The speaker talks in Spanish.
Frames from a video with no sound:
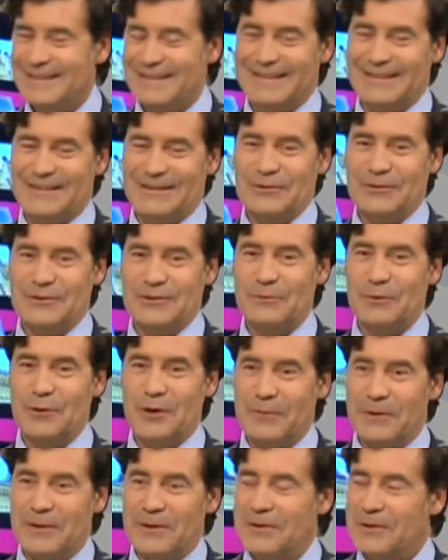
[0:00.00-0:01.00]
Entonces hemos
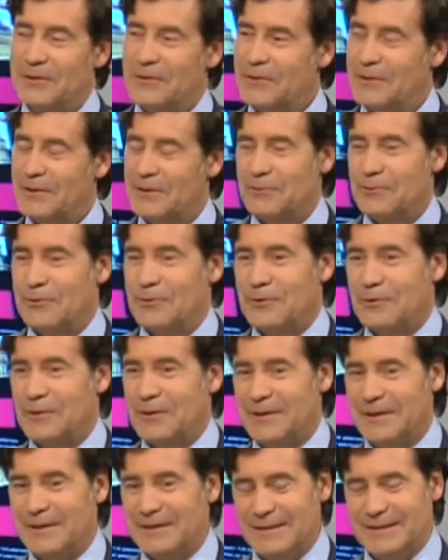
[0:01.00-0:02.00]
aprendido, algunos,
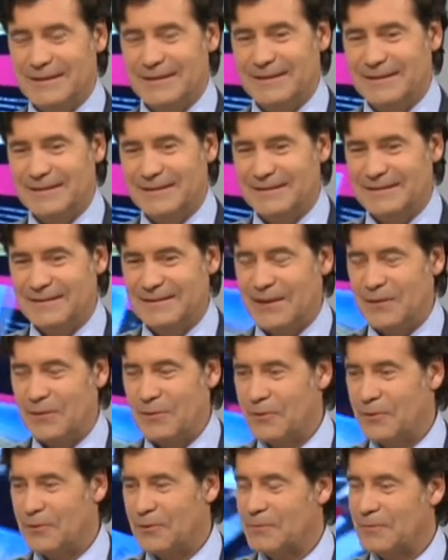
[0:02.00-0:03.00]

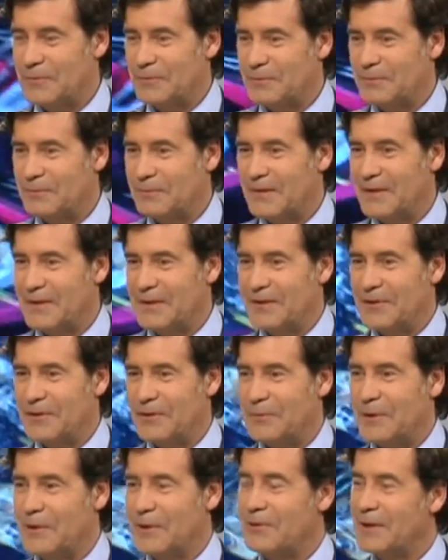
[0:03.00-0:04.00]
digamos, con
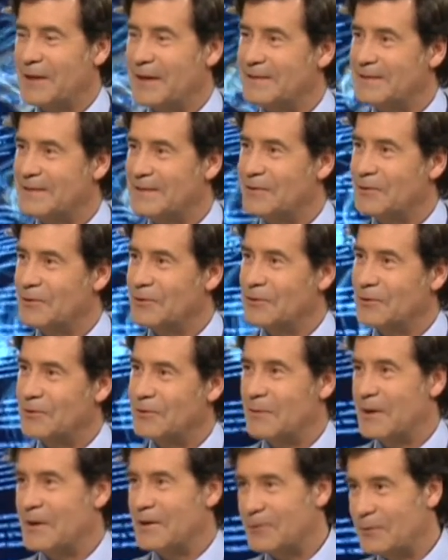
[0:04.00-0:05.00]
con mayor castigo, con
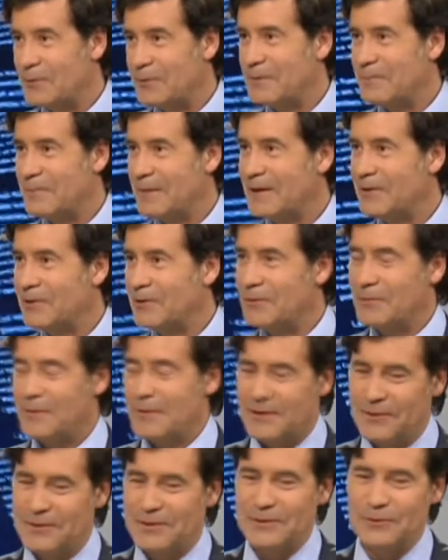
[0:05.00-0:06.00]
mayores palos o
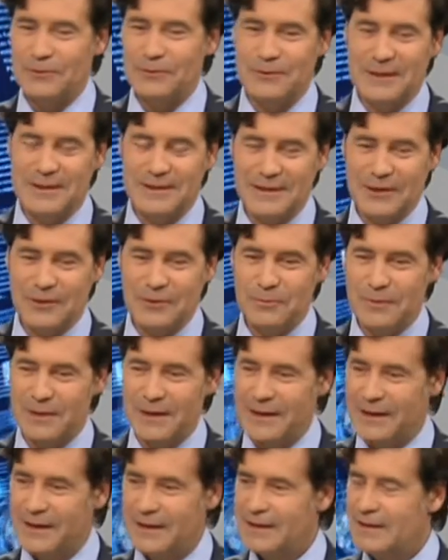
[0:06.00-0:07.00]
mayores circunstancias
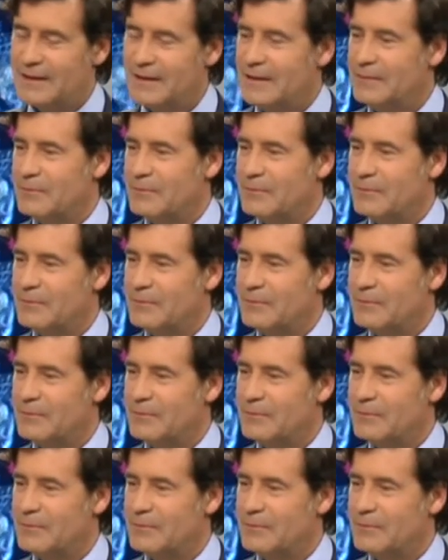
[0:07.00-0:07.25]
complicadas,